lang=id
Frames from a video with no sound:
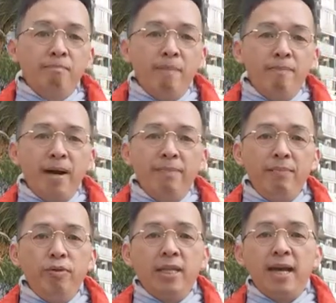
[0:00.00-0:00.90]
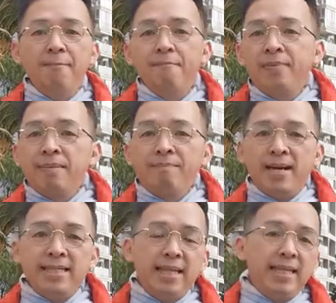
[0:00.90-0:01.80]
membabi buta,
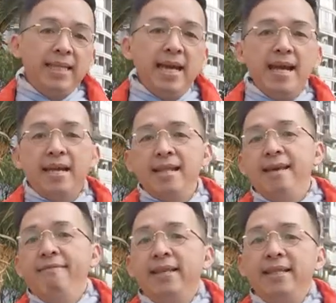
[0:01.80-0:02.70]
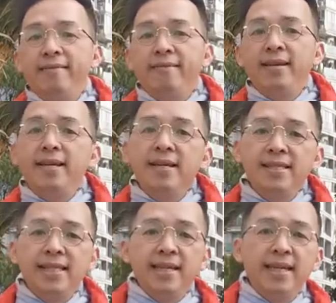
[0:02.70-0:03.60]
pasti tidak akan efektif.
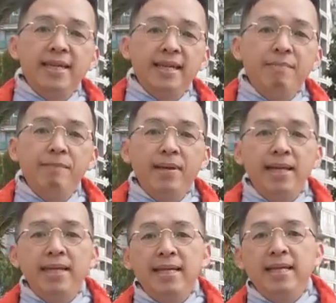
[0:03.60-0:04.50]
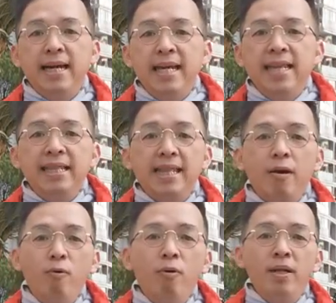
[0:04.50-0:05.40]
Jika kita memiliki
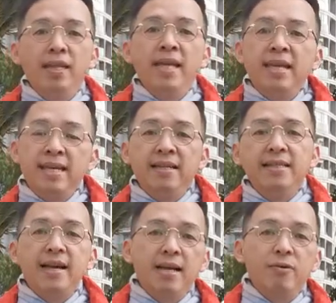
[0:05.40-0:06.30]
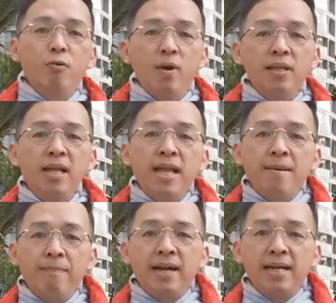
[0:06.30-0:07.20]
keingintahuan yang sangat kuat,
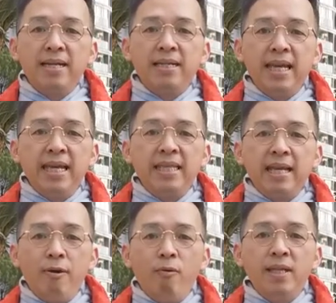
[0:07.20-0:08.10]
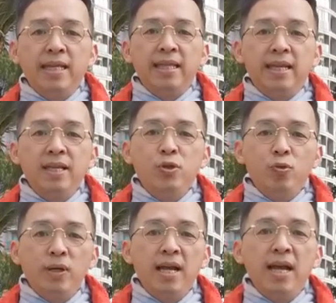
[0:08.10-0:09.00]
maka keingintahuan kita
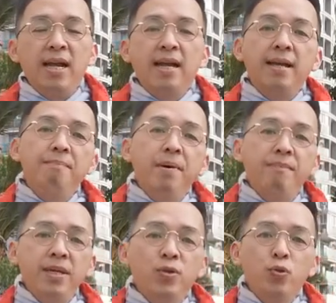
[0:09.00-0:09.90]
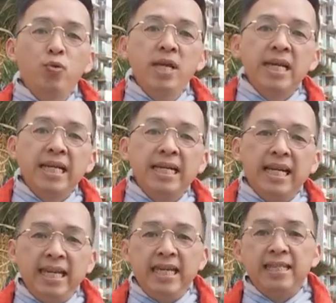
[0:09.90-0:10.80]
juga akan memicu
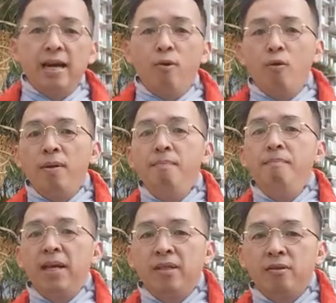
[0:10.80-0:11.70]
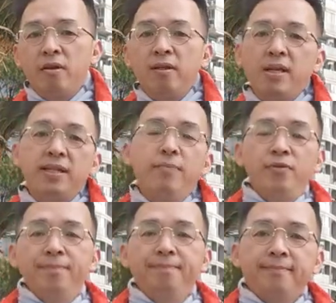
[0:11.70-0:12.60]
keingintahuan mentor tersebut.